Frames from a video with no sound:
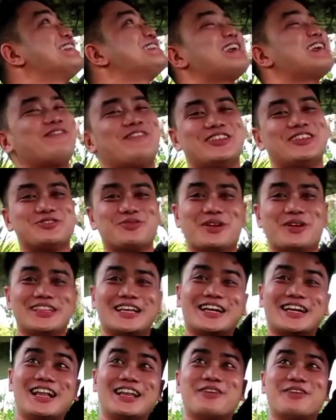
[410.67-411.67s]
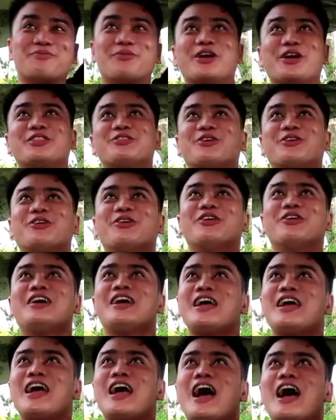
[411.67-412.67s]
kasi medyo matagal na po itong
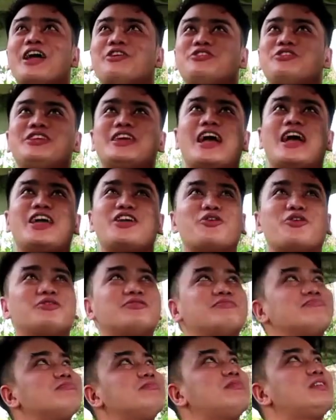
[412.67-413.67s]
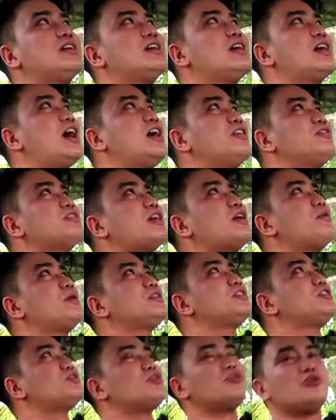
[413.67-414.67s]
ano niya yung ang
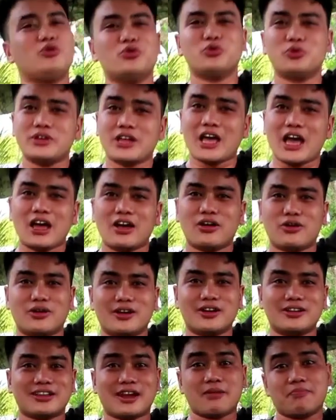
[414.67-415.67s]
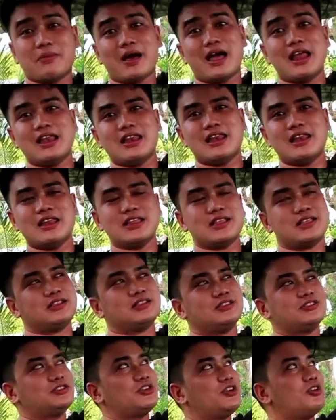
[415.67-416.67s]
tawag nito luna or trapal
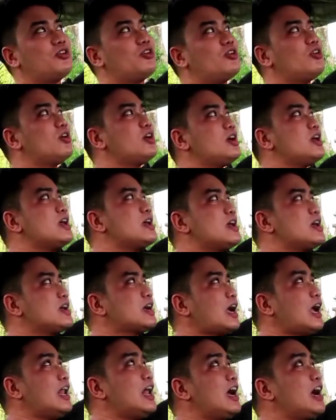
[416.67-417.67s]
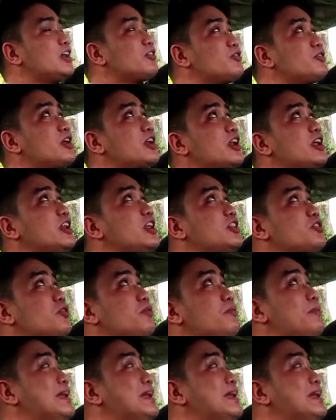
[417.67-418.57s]
so kailangan ko na rin itong